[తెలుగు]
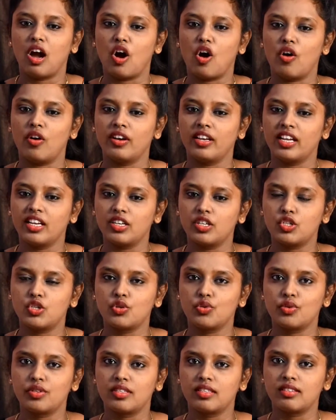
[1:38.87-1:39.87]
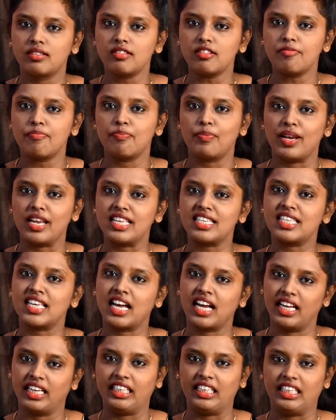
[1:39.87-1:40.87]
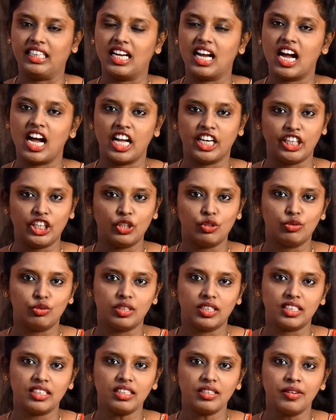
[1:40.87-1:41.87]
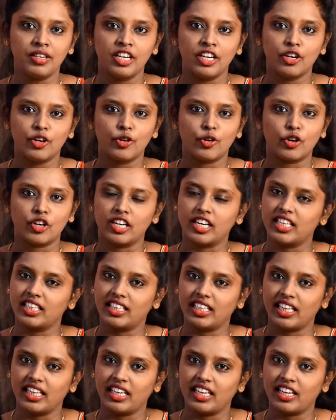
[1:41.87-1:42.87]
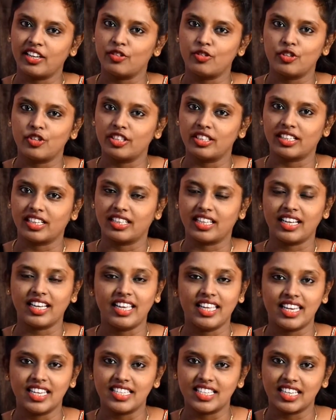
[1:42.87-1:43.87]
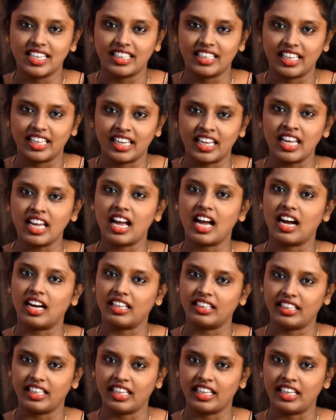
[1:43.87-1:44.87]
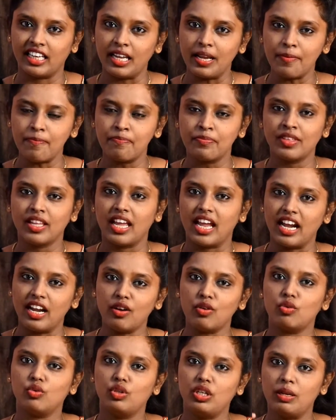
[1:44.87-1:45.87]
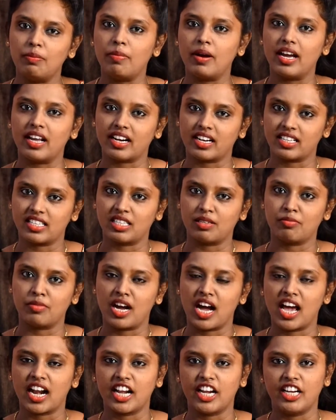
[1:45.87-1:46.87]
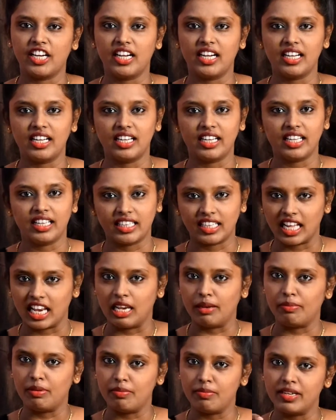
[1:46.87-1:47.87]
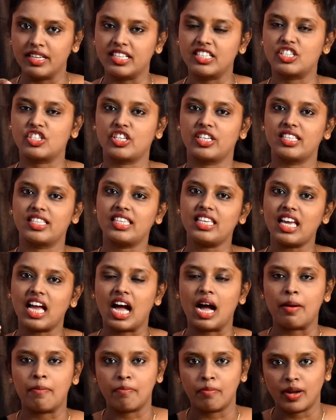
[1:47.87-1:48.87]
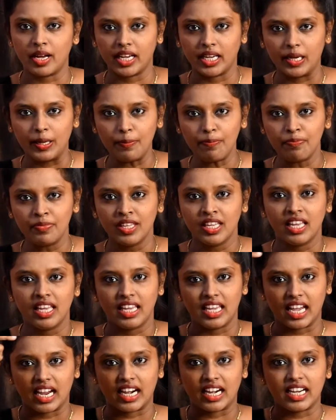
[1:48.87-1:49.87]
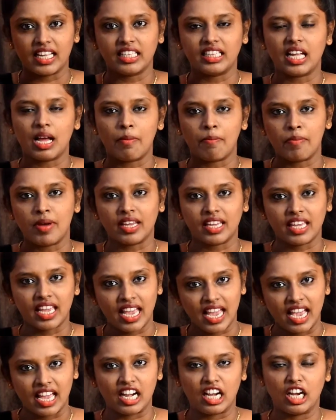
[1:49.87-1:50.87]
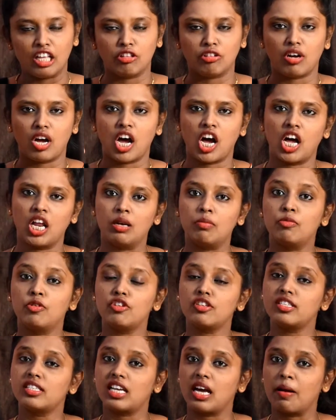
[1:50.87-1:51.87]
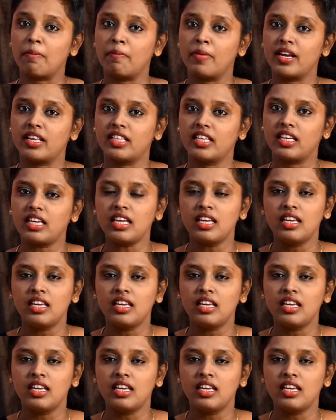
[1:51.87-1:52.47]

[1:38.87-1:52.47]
ఆనియన్ జ్యూస్ ప్లస్ హనీ హనీ కూడా కొండ తేనె అని ఉంటుంది కదా గిరిజన తేనె ఆ తేనె అండ్ ఉల్లిపాయ రసం ఆ రెండింటిని కలిపి మిక్స్ చేసి ఆ అమ్మాయి ఎక్కడైతే అమ్మాయికి హెయిర్ లేదో ఆల్మోస్ట్ ఆ అమ్మాయిది